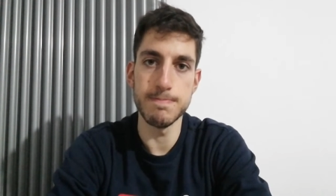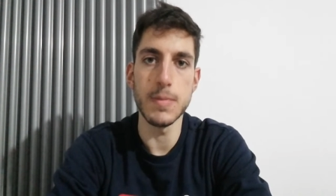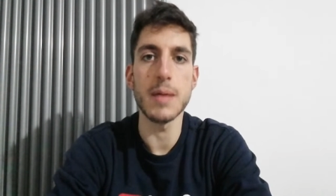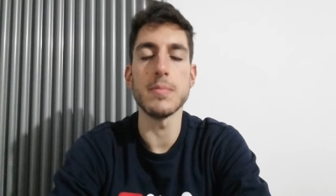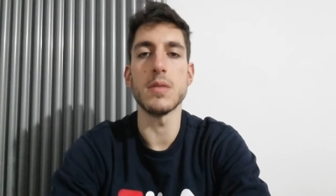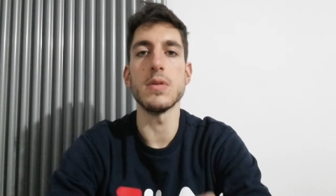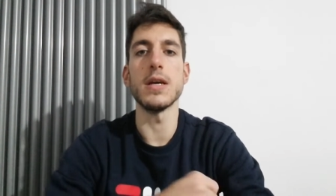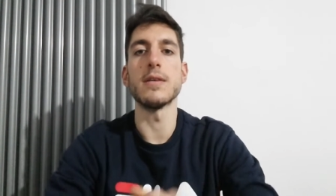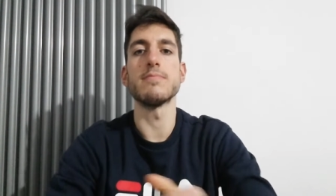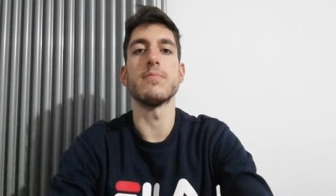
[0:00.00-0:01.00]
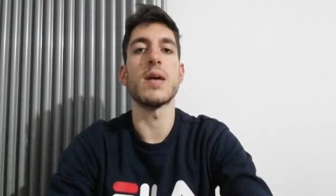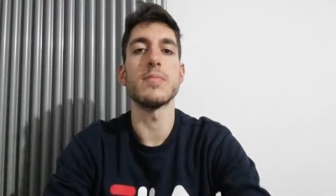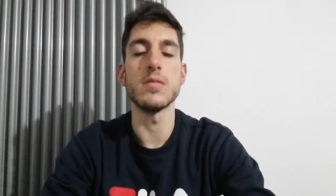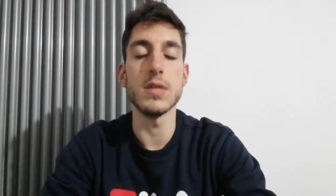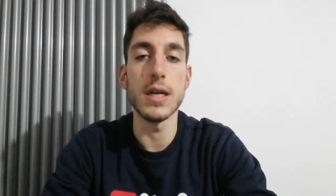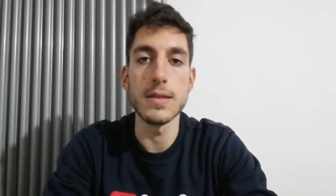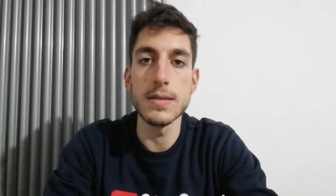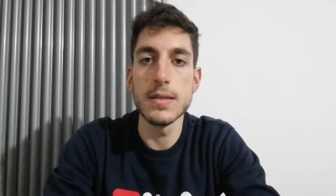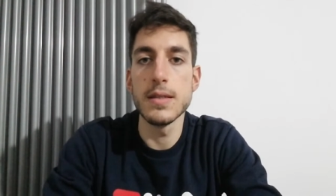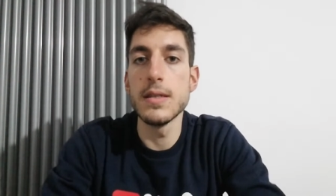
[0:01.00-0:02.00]
Mamma mia, mamma mia.
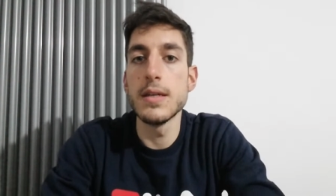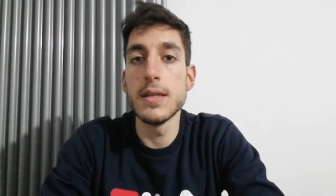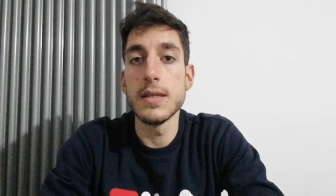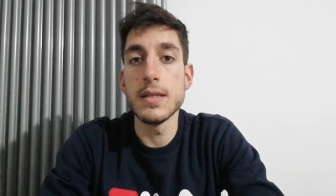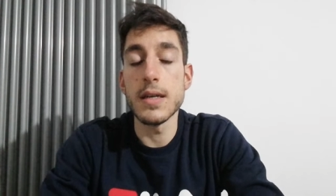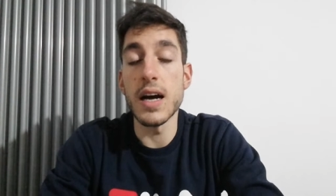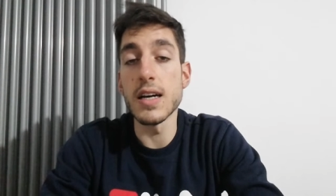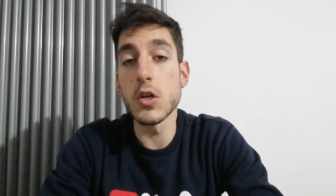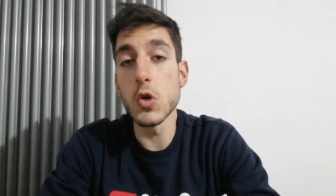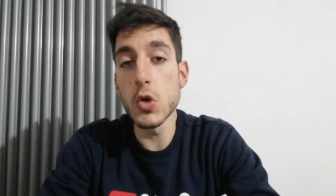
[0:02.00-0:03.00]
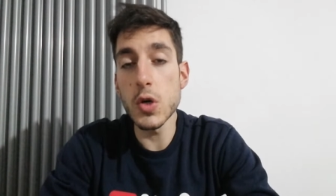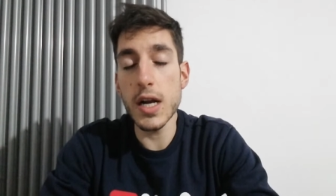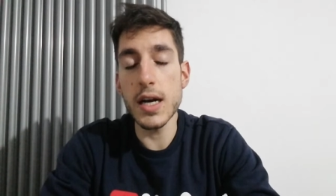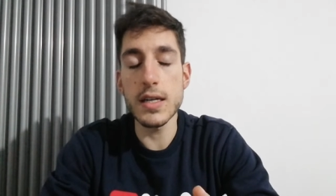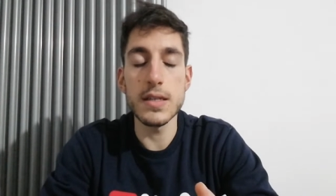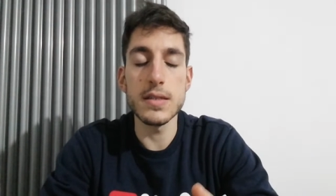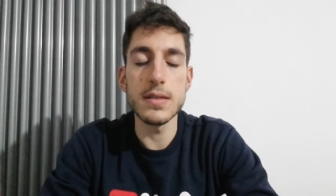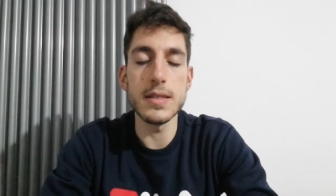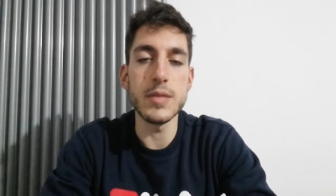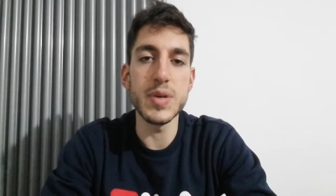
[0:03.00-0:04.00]
Ancora
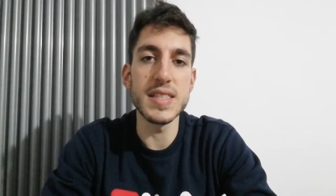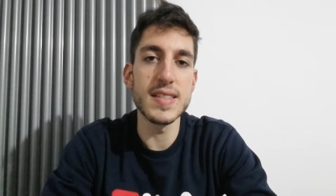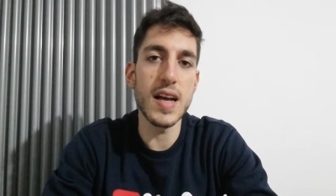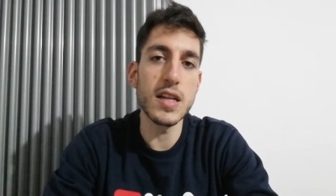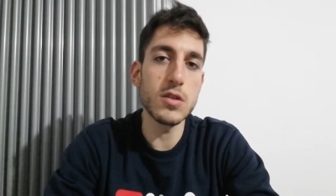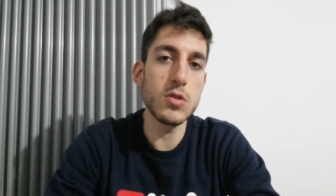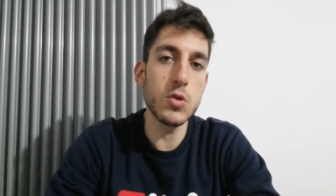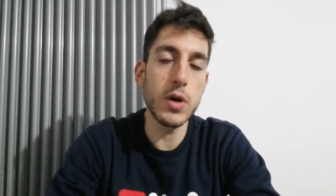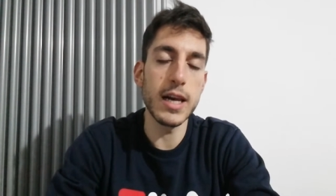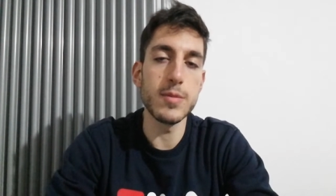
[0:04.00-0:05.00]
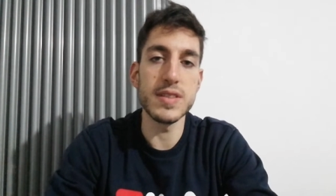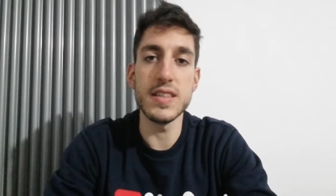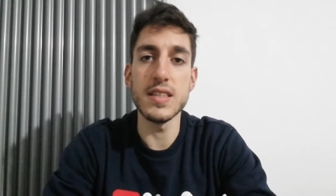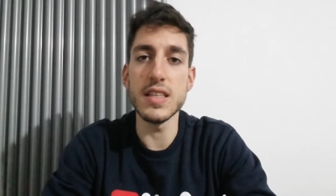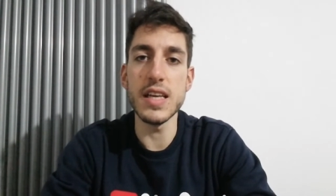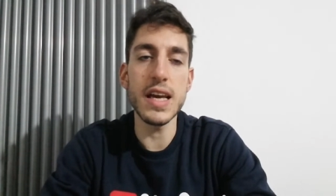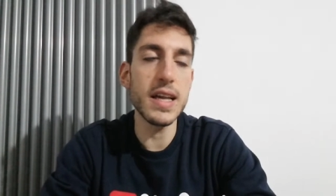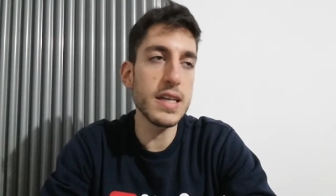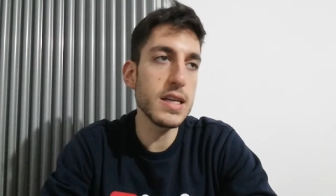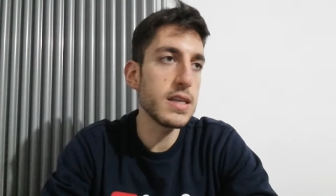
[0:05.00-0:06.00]
ripensando alla partita di
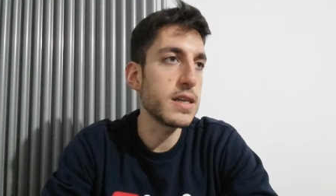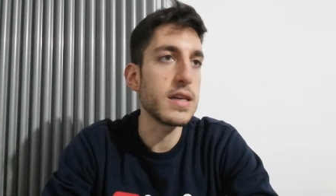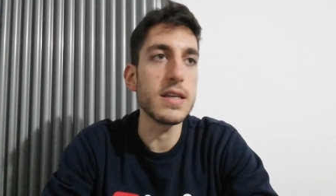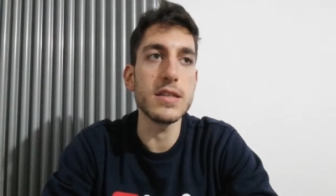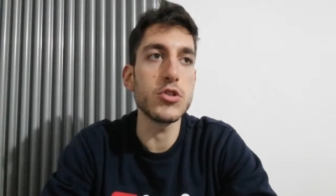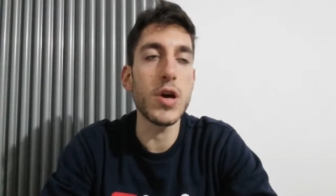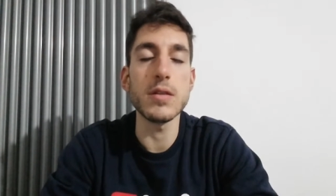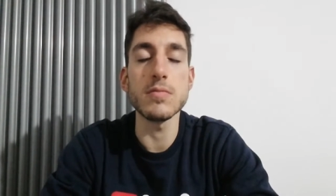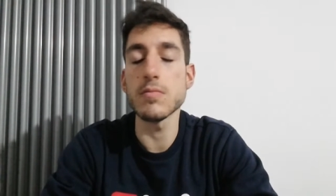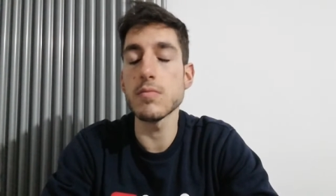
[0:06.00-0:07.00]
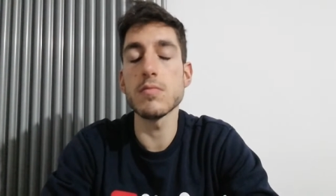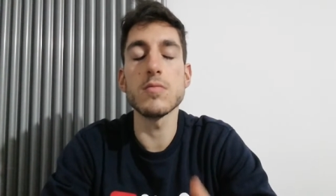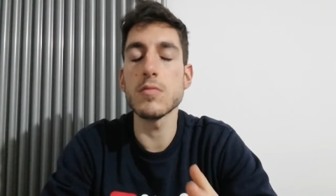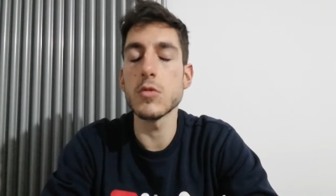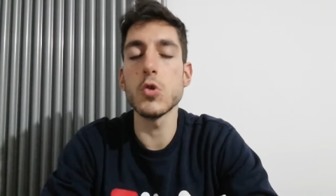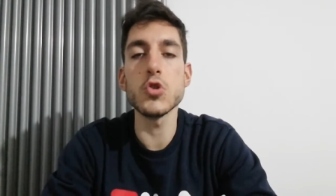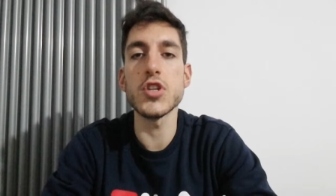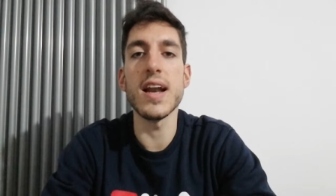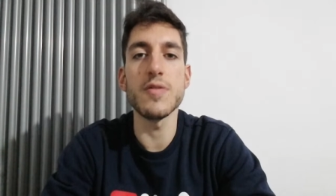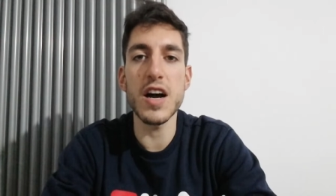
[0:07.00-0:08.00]
ieri, eh, cioè non
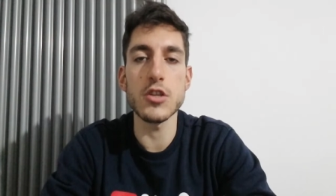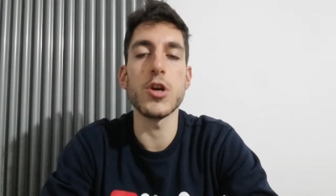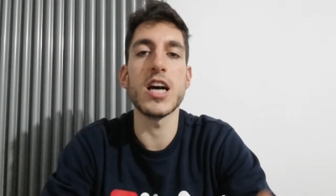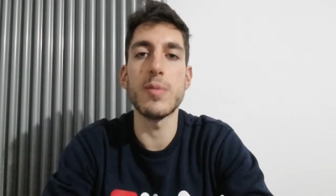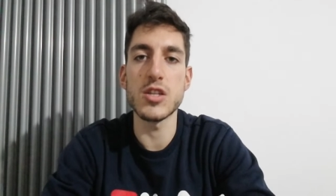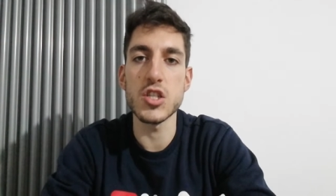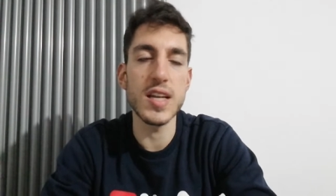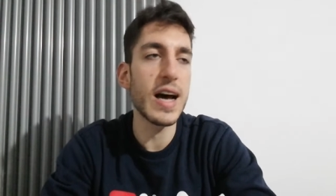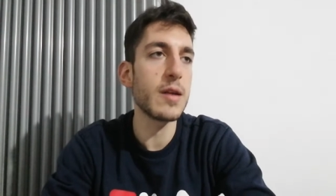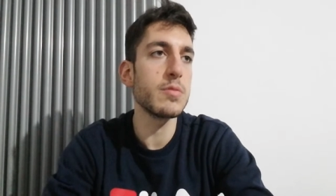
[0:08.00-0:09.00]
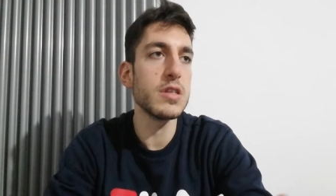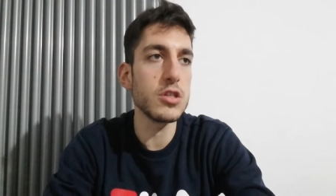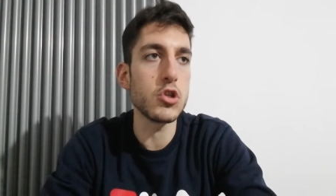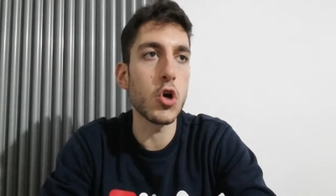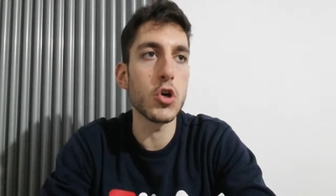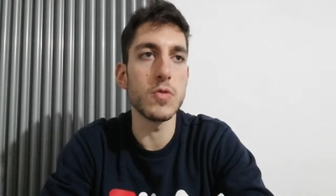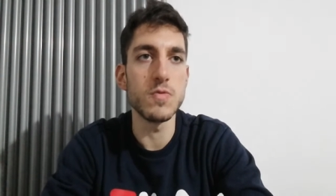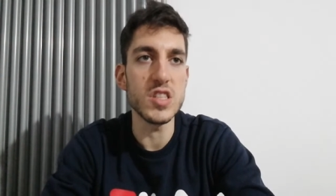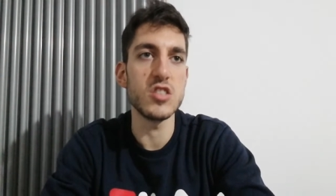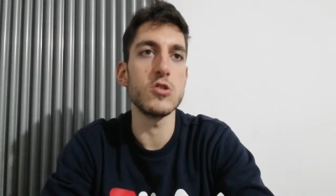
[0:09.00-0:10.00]
ce la faccio a capacitarmi di ciò che ho
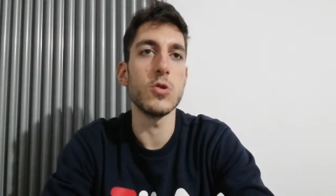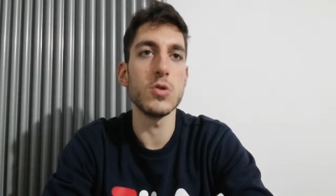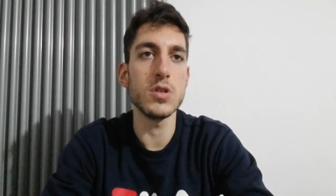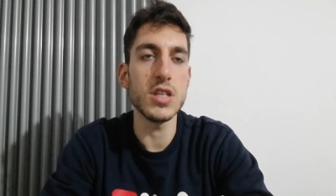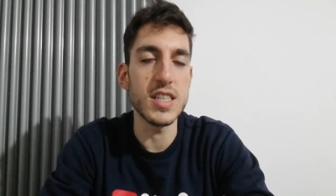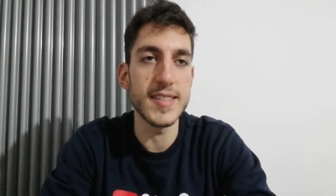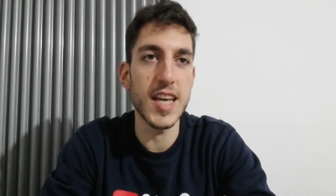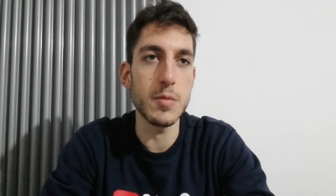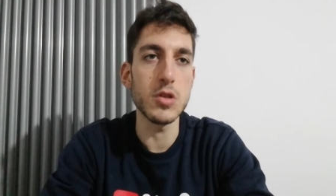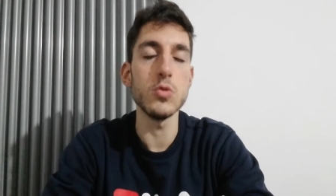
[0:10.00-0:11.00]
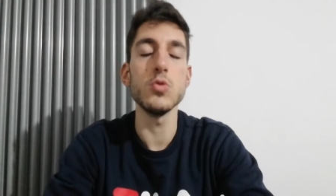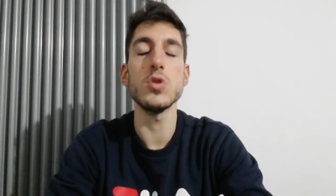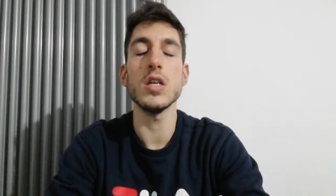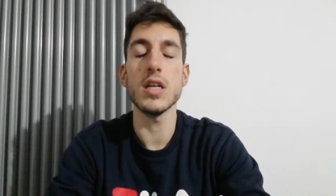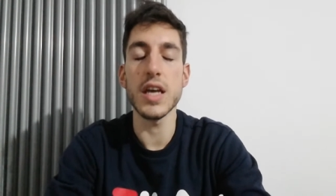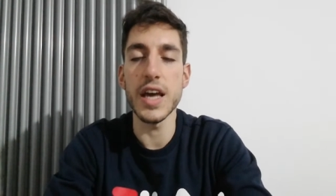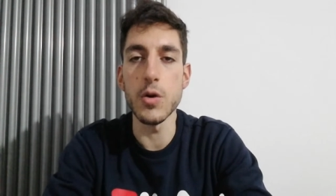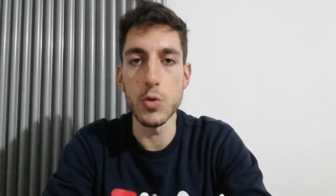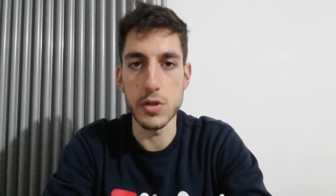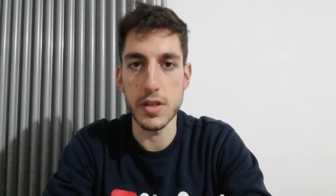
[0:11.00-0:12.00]
visto in sei minuti e
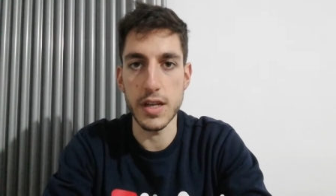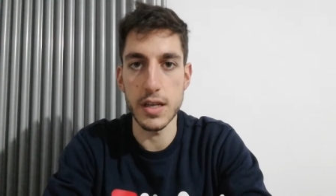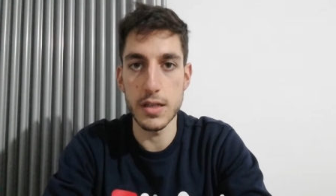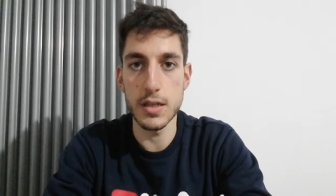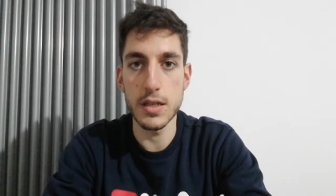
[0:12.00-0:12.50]
oltre,